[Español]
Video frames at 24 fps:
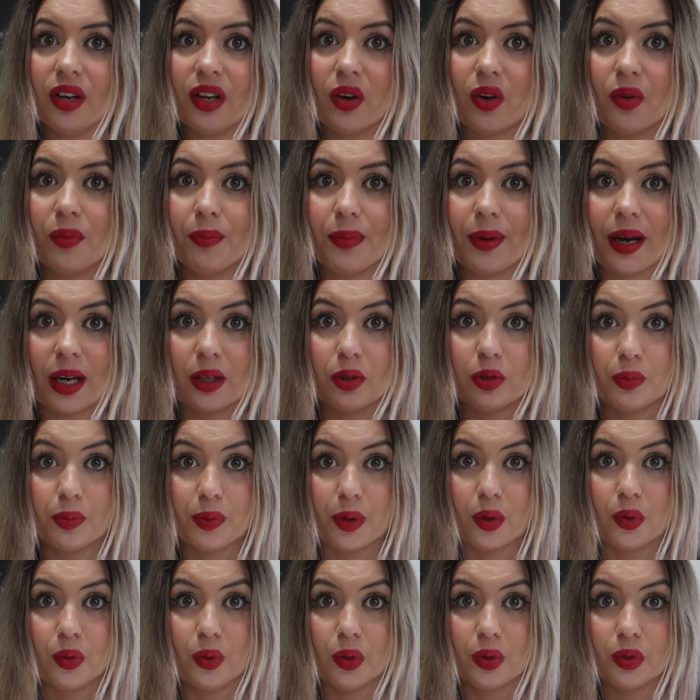en comprar tu
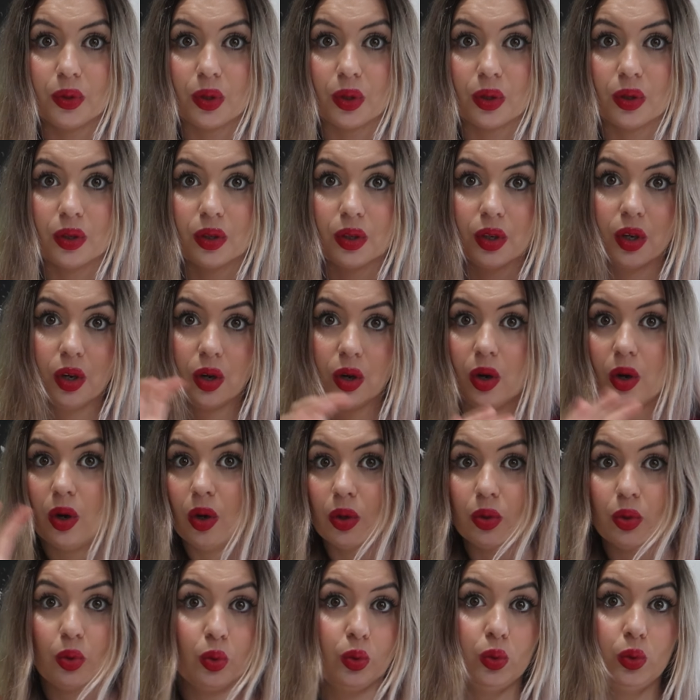producto
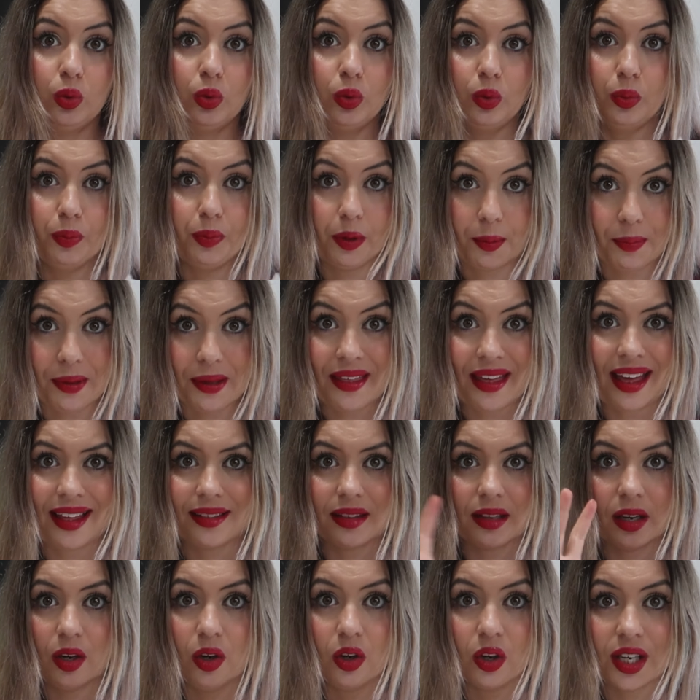o tu
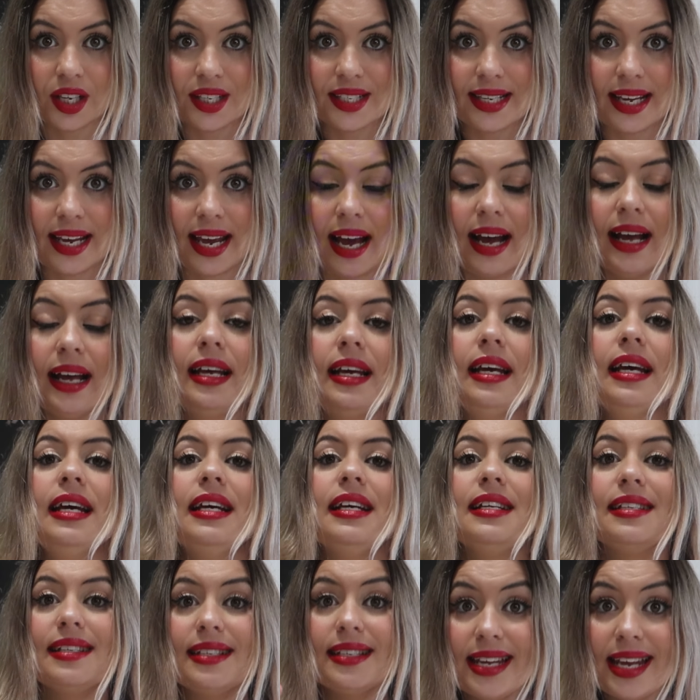propiedad, lo que sea.
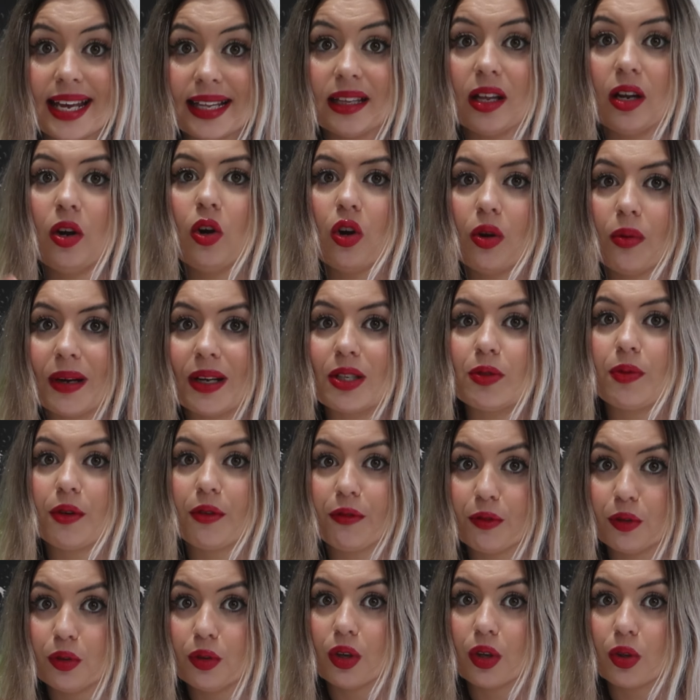siéndolo en lo más
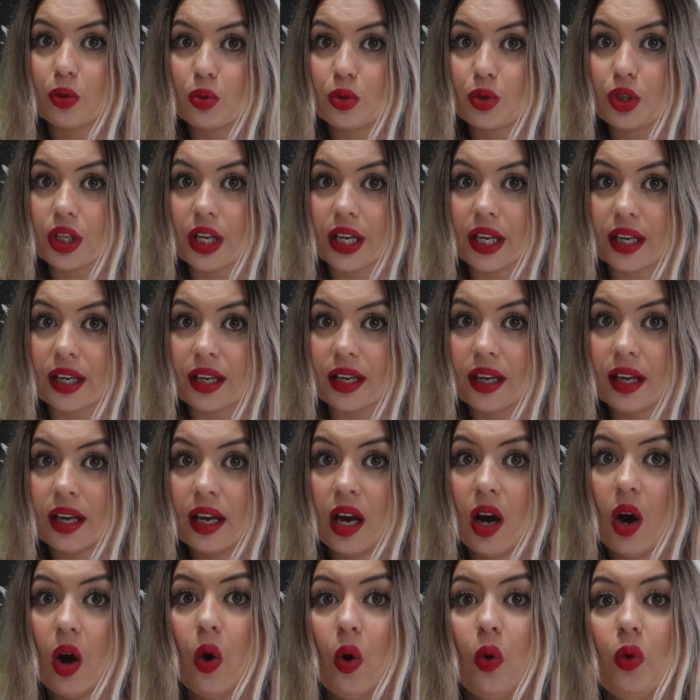profundo de tu ser.
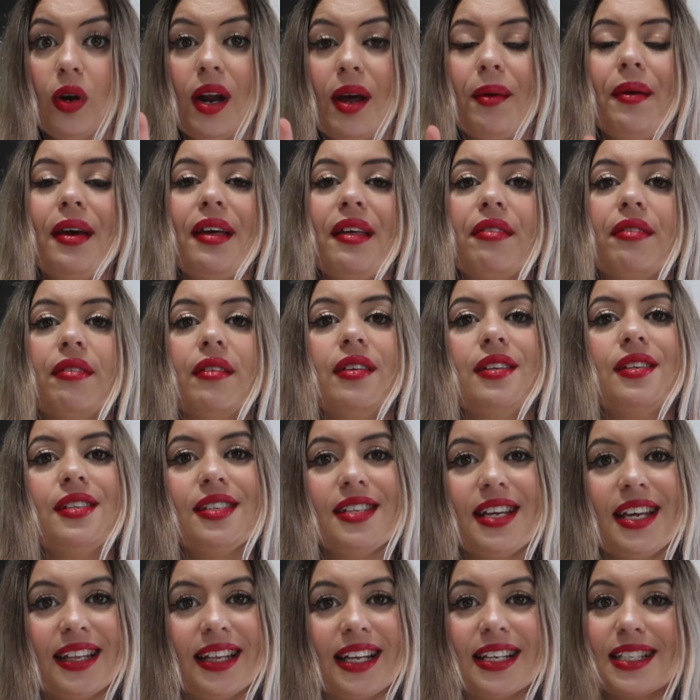Una vez
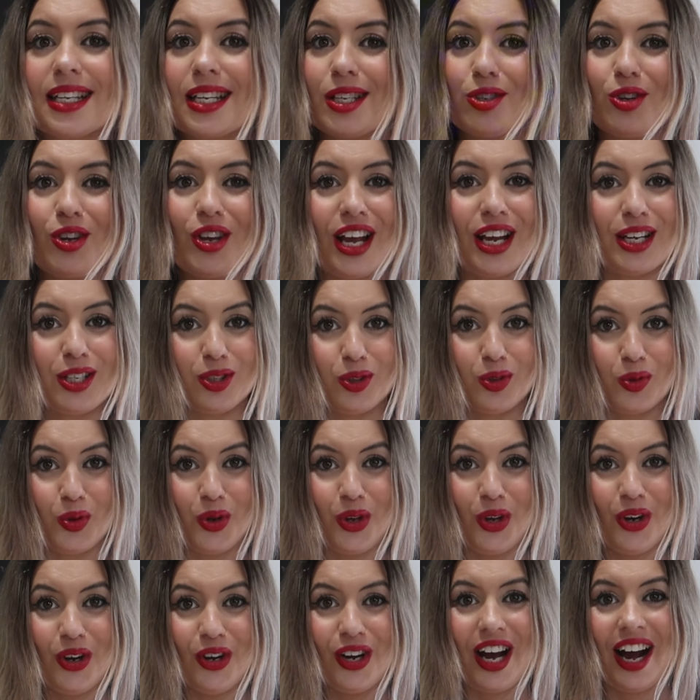sientas que eso ya es
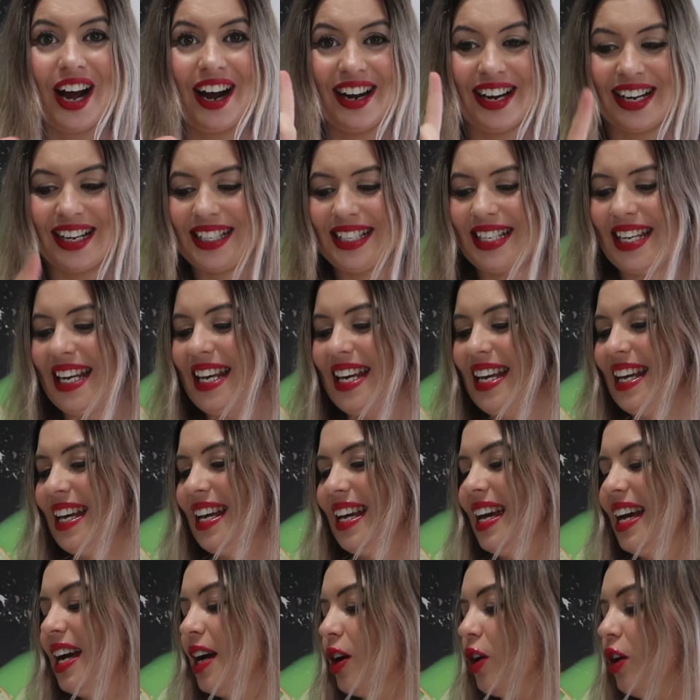tuyo, ahora sí,
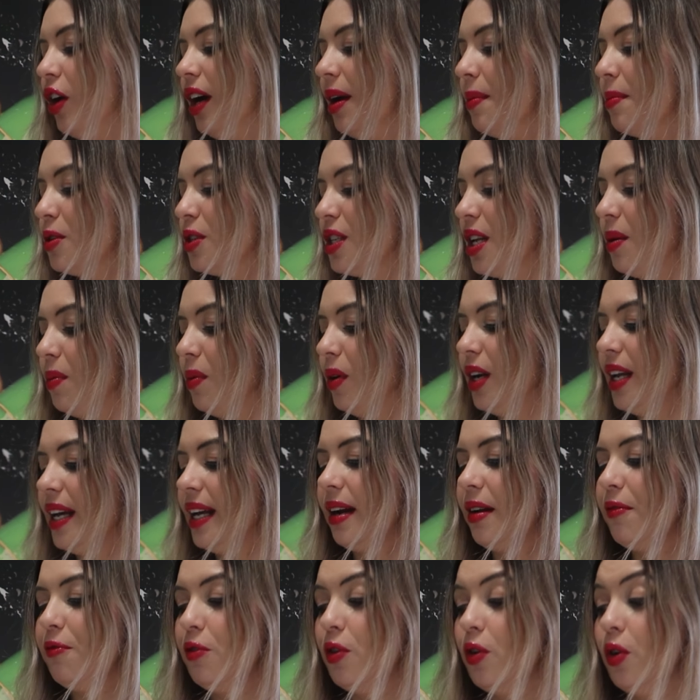cogemos el
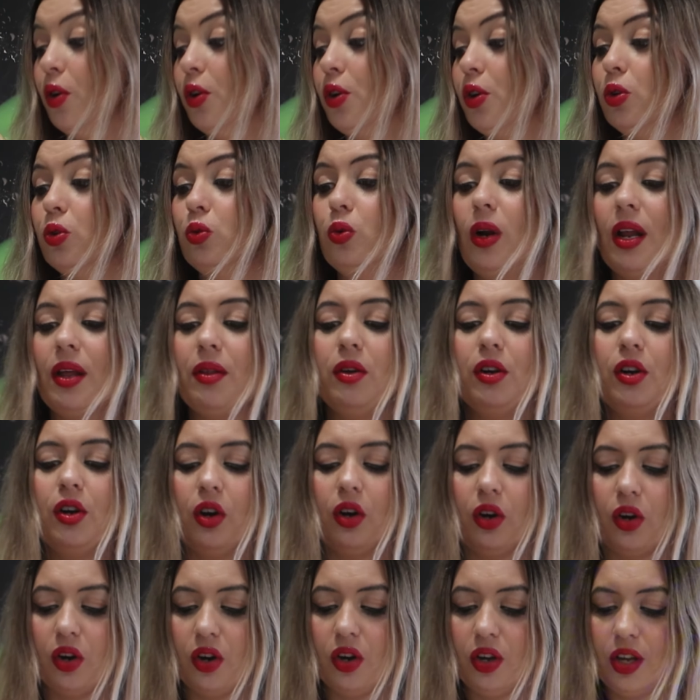bolígrafo o rotulador
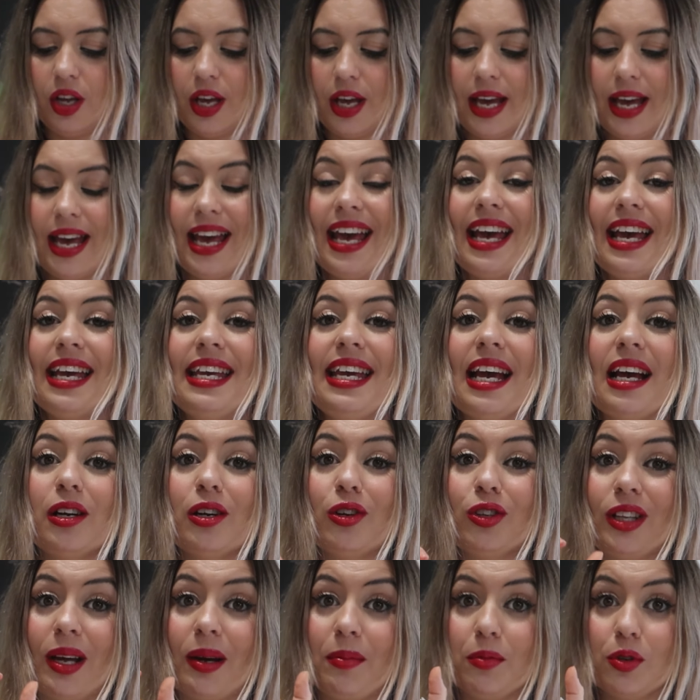rojo y
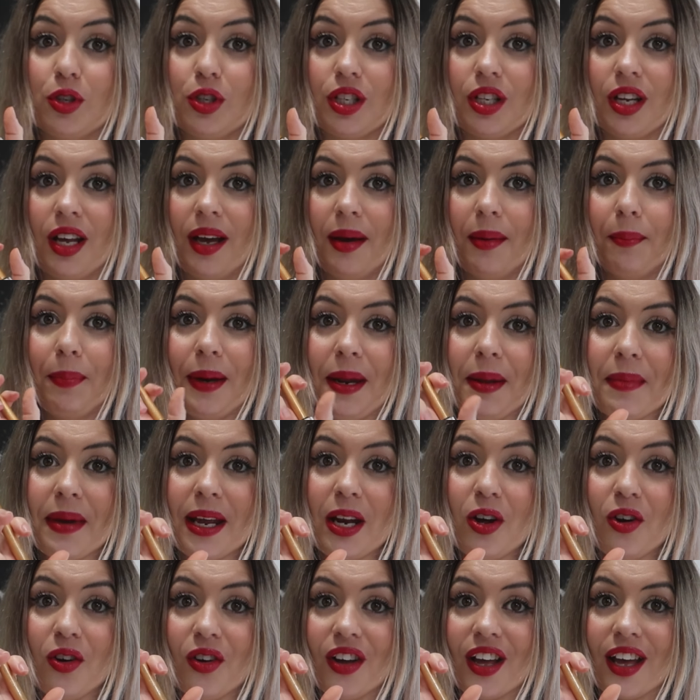anotamos. Primero,